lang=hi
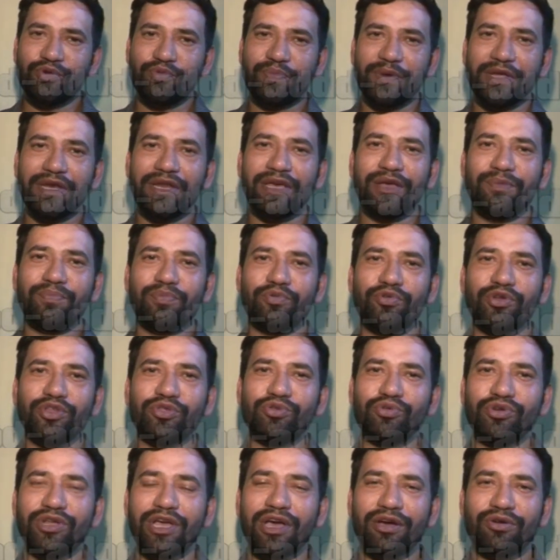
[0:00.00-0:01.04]
यूपी नहीं पूरे
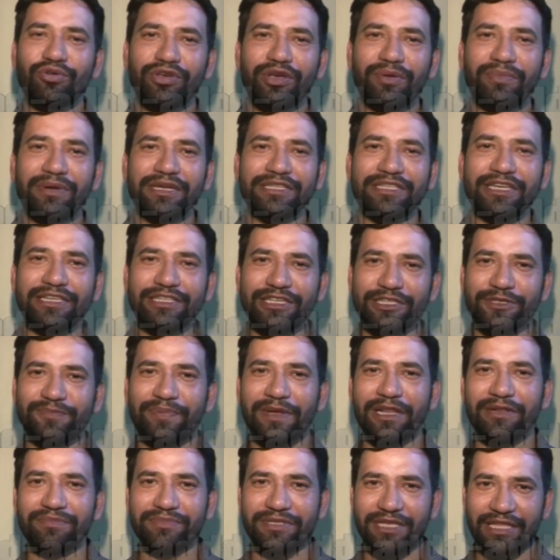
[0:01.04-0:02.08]
दुनिया को ये मैसेज इस
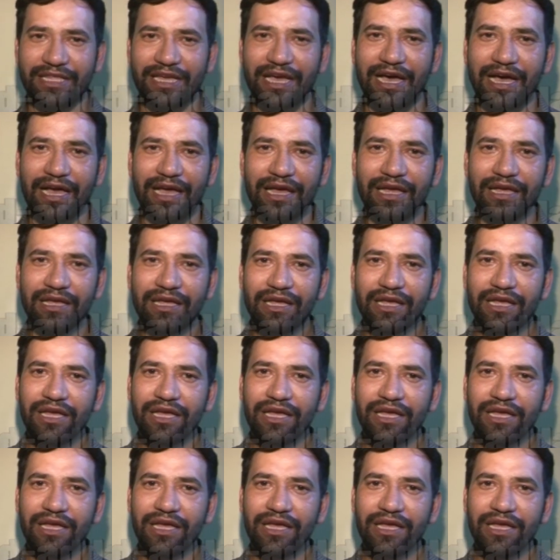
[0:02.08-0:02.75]
फिल्म से दिया है